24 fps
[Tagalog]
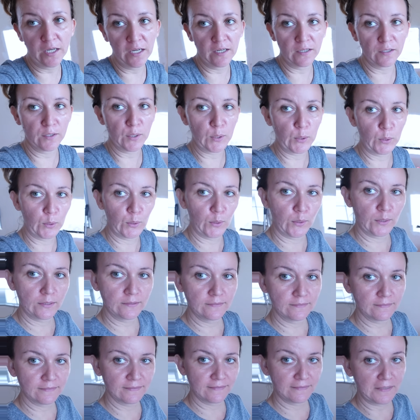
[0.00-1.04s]
yung
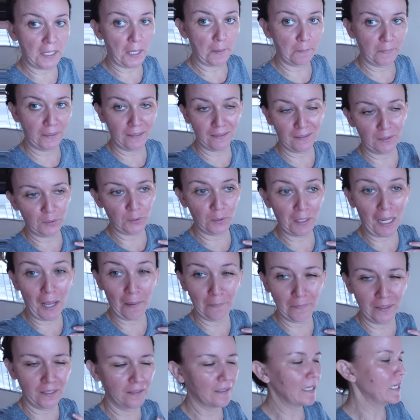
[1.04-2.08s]
aircon. Namin, you know,
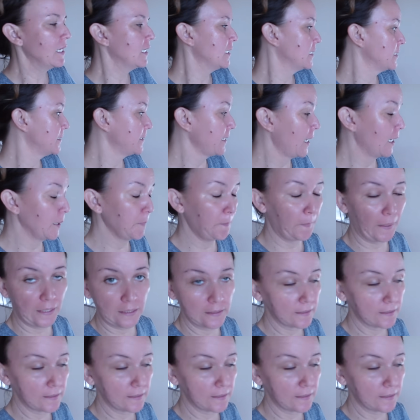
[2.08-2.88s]
namin. Si Al pala